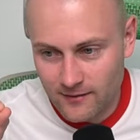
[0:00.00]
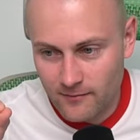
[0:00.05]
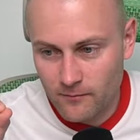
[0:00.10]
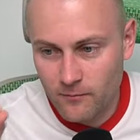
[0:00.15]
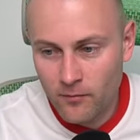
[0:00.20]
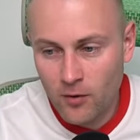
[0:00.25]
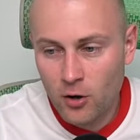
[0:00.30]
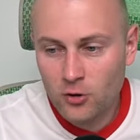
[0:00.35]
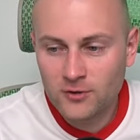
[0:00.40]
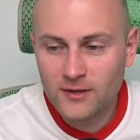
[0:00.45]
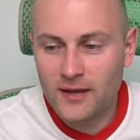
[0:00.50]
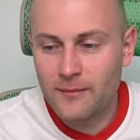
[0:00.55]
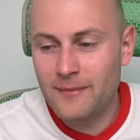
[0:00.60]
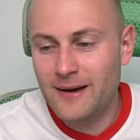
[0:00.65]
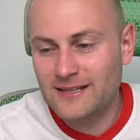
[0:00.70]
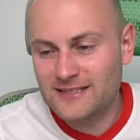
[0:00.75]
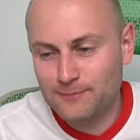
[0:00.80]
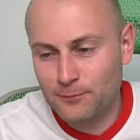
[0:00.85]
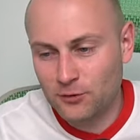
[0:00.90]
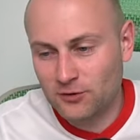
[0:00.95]
Molde
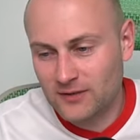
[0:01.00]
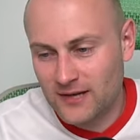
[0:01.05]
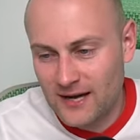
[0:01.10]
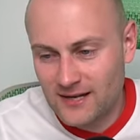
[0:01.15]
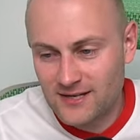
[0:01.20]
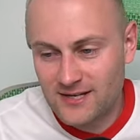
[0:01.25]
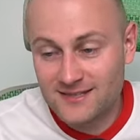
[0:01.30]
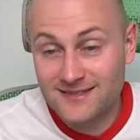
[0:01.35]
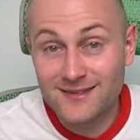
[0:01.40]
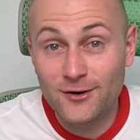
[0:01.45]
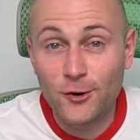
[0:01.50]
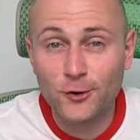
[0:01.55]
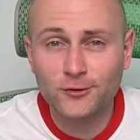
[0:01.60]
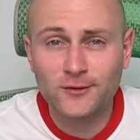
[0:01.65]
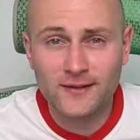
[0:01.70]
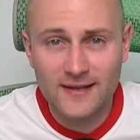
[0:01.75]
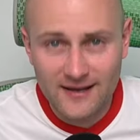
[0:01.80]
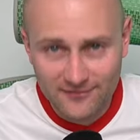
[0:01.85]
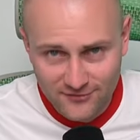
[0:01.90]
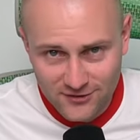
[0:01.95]
ma spotkanie z Od
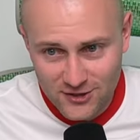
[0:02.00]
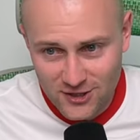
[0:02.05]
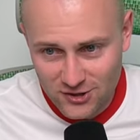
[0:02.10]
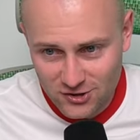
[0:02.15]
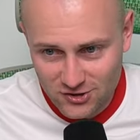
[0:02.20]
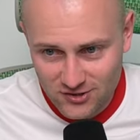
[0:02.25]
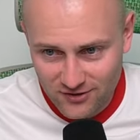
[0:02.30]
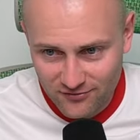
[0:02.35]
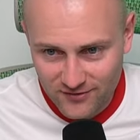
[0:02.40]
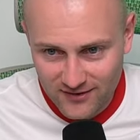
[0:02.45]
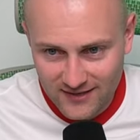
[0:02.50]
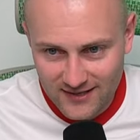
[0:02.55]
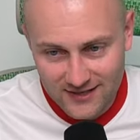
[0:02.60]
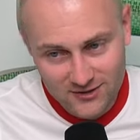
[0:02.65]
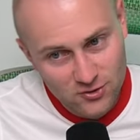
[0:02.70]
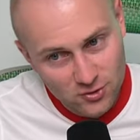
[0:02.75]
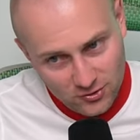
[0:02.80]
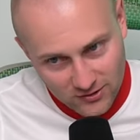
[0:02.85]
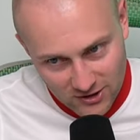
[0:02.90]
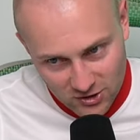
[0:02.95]
na wyjeździe
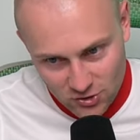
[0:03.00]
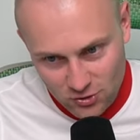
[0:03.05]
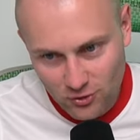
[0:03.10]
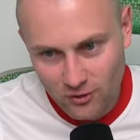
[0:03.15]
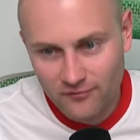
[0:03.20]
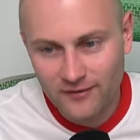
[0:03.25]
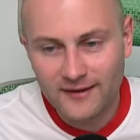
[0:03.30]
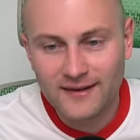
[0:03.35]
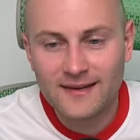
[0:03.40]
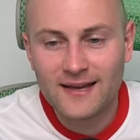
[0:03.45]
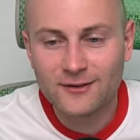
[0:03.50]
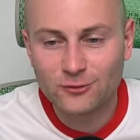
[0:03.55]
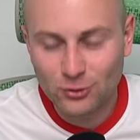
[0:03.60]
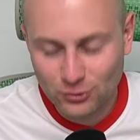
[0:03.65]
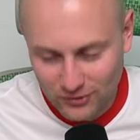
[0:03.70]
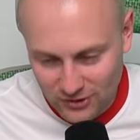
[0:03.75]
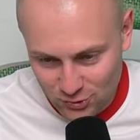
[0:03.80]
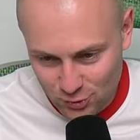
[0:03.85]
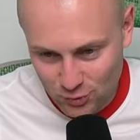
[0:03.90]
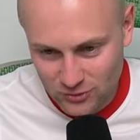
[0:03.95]
wygrać. To też Norwegia, to
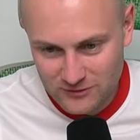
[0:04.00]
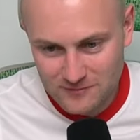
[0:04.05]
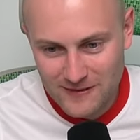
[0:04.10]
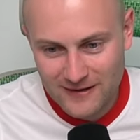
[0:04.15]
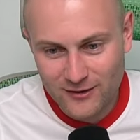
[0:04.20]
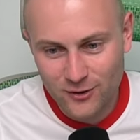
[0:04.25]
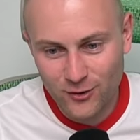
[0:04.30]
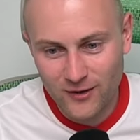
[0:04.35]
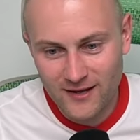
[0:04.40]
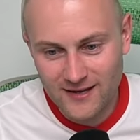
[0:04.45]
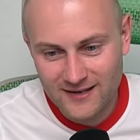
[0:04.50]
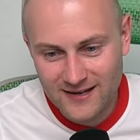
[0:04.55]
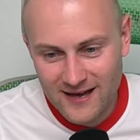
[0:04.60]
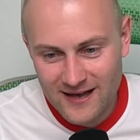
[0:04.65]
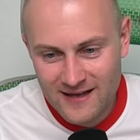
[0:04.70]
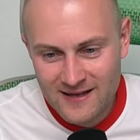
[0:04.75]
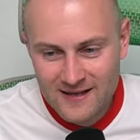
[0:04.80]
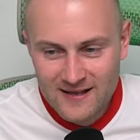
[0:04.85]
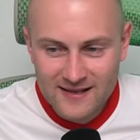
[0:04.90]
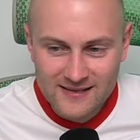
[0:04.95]
też ósma
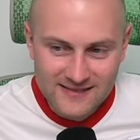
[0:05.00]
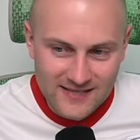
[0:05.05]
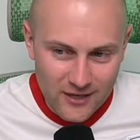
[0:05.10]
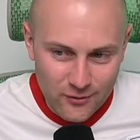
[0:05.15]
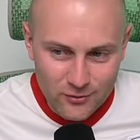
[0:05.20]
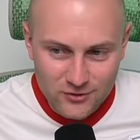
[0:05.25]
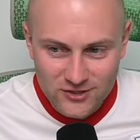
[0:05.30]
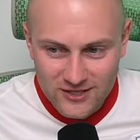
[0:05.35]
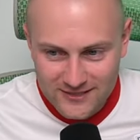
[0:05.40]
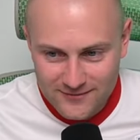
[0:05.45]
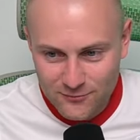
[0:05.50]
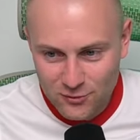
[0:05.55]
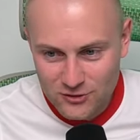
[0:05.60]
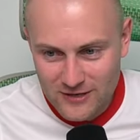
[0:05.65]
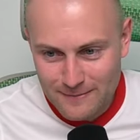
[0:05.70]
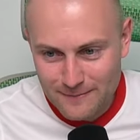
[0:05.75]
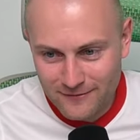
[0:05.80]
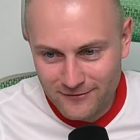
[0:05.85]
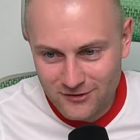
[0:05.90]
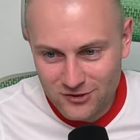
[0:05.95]
kolejka. Cały czas
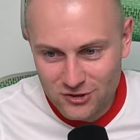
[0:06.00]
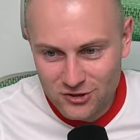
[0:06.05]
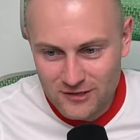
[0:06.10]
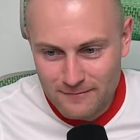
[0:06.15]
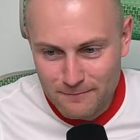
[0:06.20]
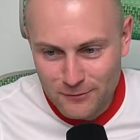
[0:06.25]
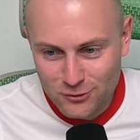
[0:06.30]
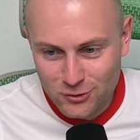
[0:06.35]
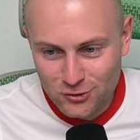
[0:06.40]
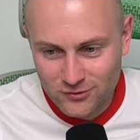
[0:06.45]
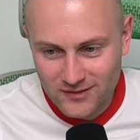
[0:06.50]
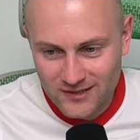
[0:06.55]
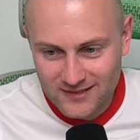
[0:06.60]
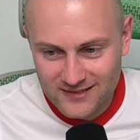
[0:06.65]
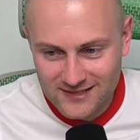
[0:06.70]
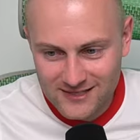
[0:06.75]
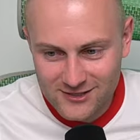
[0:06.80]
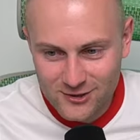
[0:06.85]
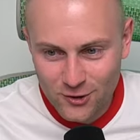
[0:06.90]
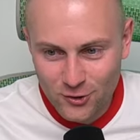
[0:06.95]
można powiedzieć, że początek
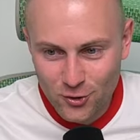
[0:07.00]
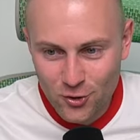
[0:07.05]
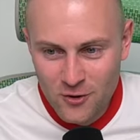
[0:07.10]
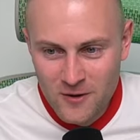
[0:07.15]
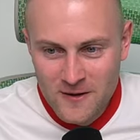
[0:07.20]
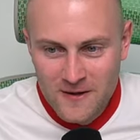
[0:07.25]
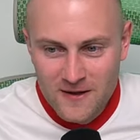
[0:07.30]
sezonu.